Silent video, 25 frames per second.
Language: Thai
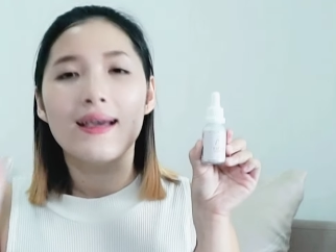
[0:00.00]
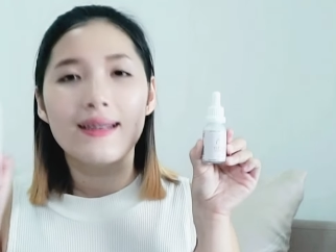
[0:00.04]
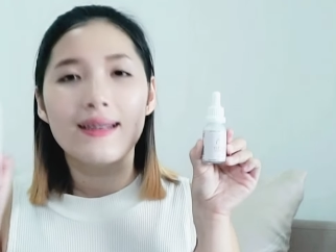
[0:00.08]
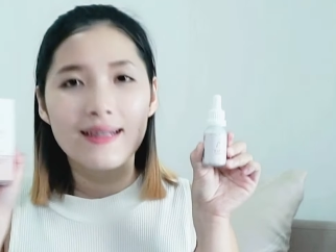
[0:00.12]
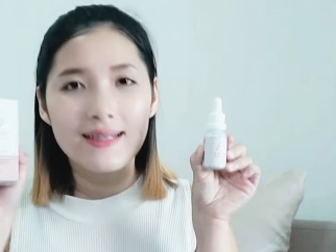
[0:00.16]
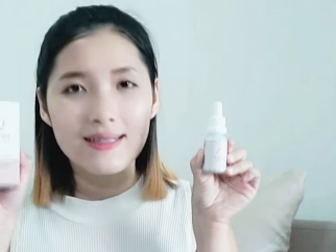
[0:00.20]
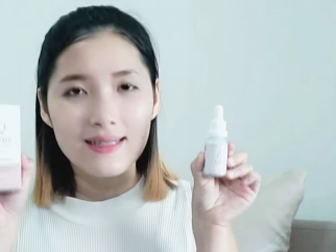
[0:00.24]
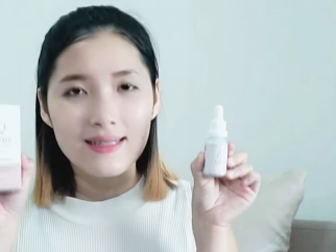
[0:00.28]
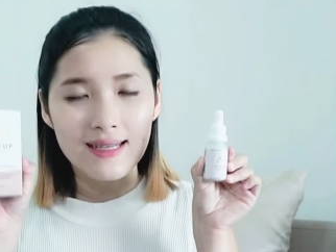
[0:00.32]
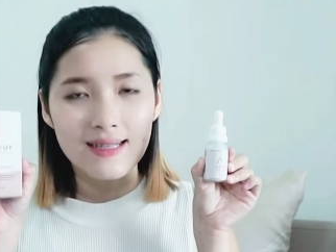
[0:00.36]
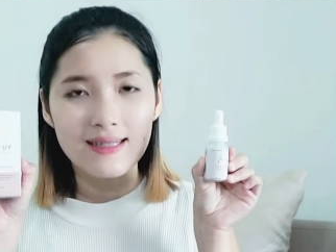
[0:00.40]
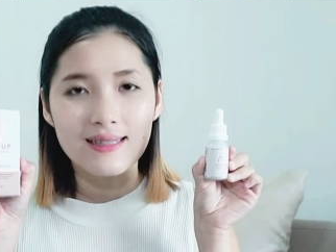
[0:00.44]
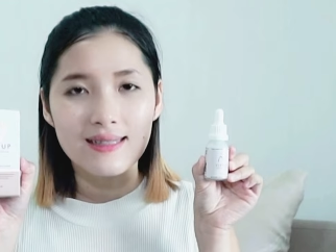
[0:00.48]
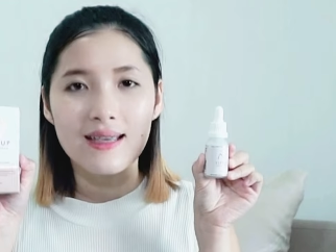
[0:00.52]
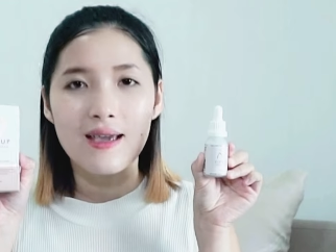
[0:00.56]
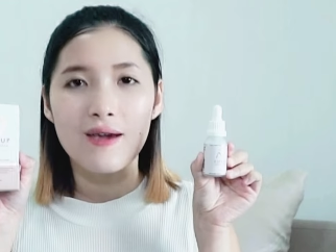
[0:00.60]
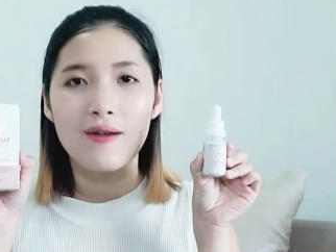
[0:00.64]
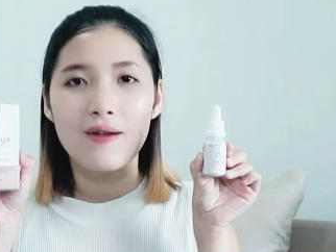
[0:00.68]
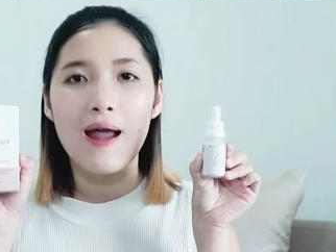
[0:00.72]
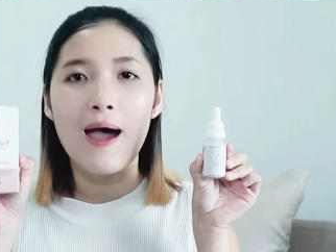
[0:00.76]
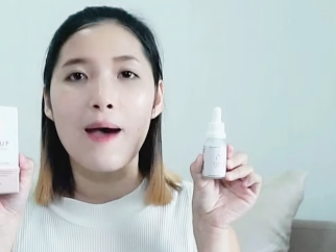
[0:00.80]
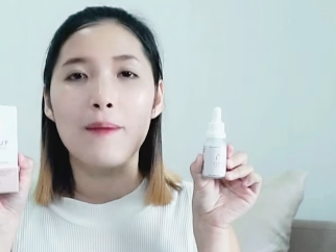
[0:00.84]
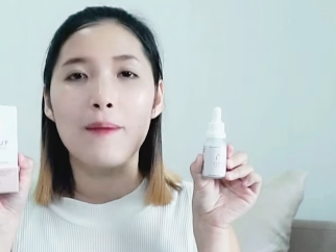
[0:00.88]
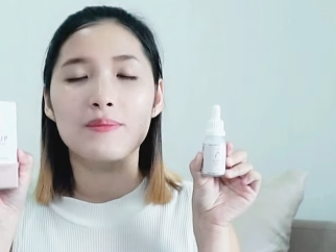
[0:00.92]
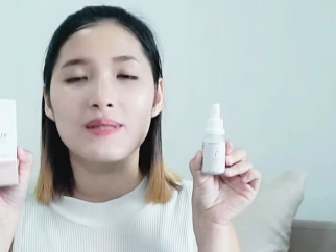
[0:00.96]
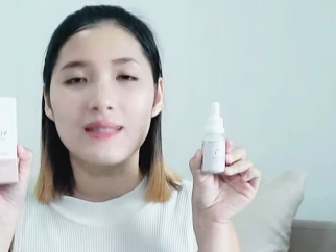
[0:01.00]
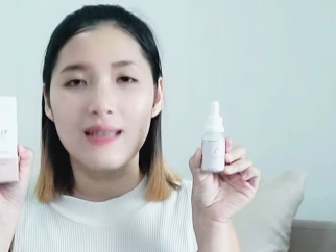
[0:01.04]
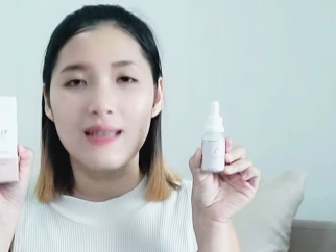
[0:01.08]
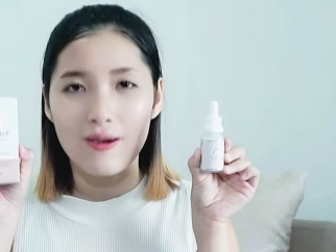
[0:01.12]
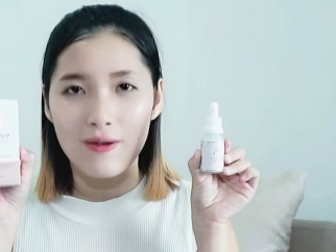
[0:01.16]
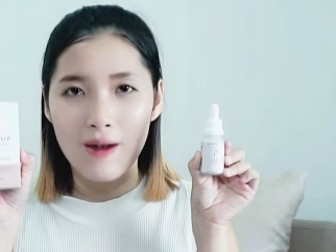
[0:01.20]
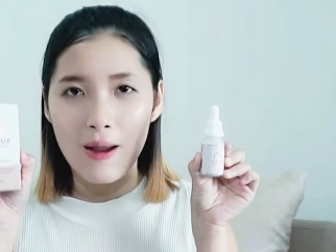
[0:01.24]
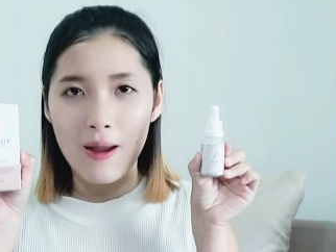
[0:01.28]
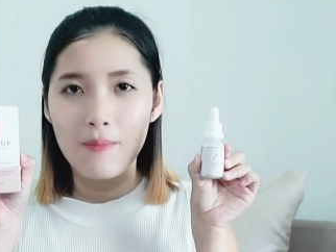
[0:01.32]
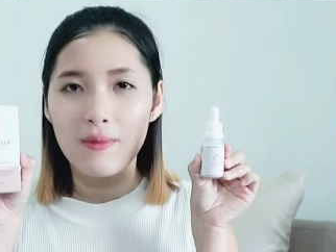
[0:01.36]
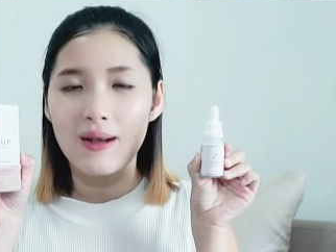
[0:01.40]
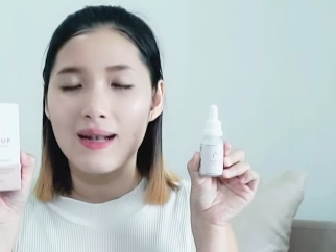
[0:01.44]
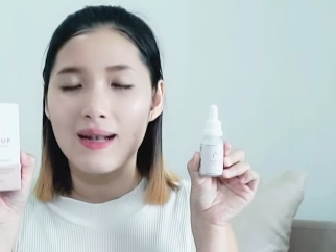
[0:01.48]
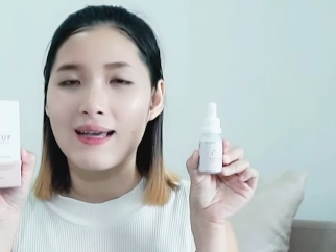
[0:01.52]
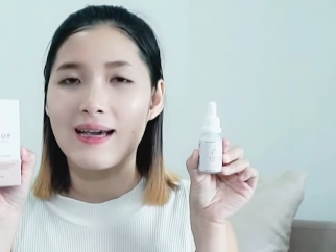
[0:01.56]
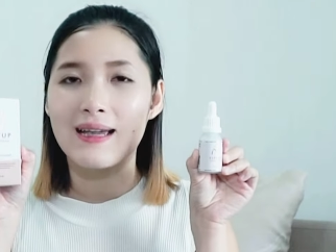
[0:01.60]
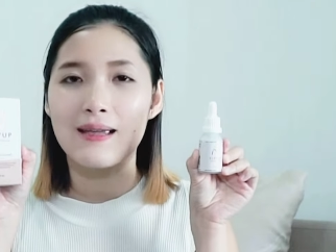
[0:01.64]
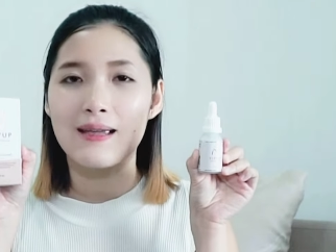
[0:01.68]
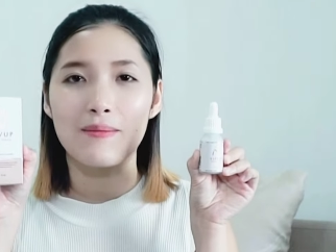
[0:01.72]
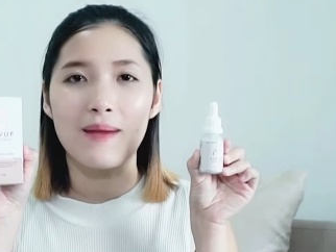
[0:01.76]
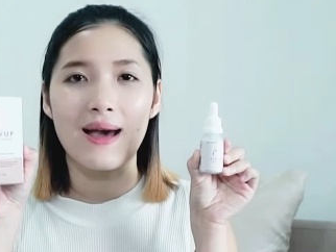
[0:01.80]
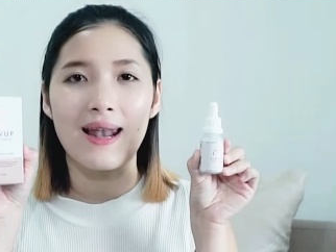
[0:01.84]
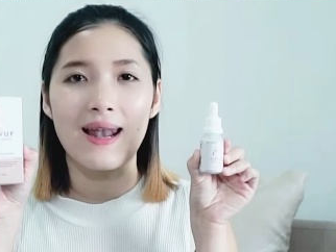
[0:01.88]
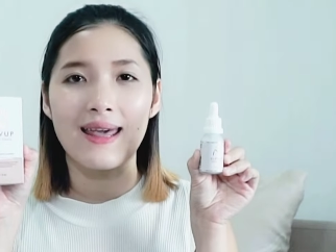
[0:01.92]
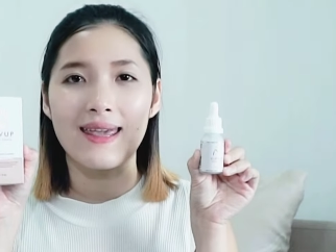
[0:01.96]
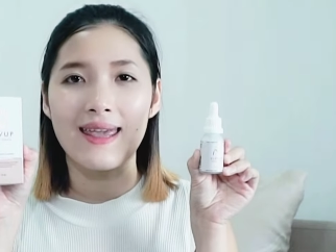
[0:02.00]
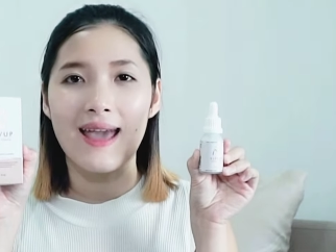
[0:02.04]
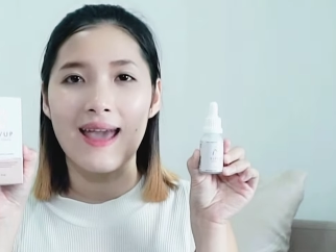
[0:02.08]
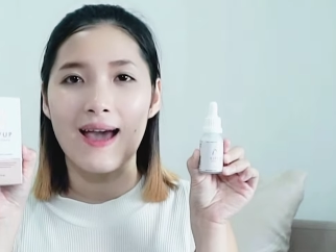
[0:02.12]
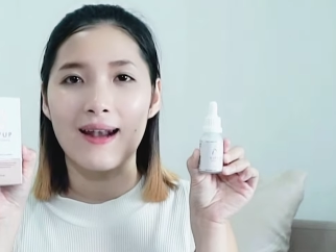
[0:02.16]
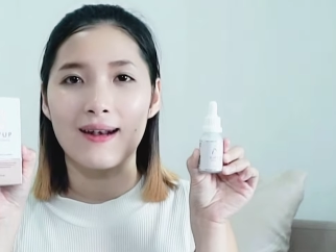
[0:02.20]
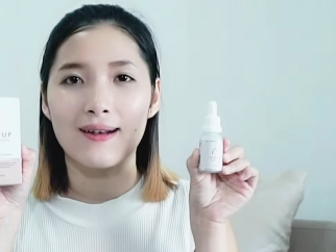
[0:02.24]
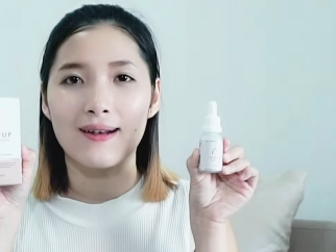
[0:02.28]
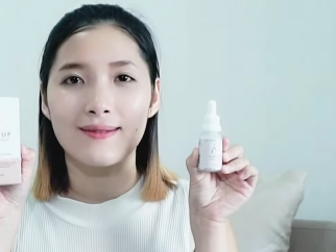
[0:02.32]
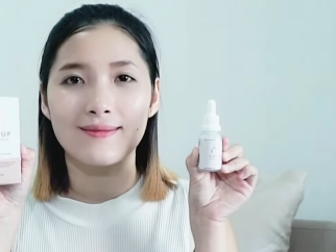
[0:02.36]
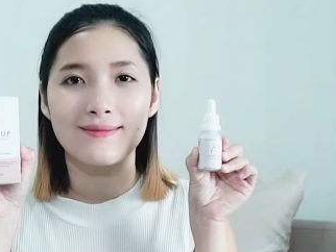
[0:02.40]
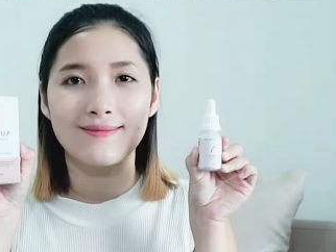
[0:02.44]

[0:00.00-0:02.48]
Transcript: นี่สิเซรั่มเซรั่มเกลือฮิมาลายัน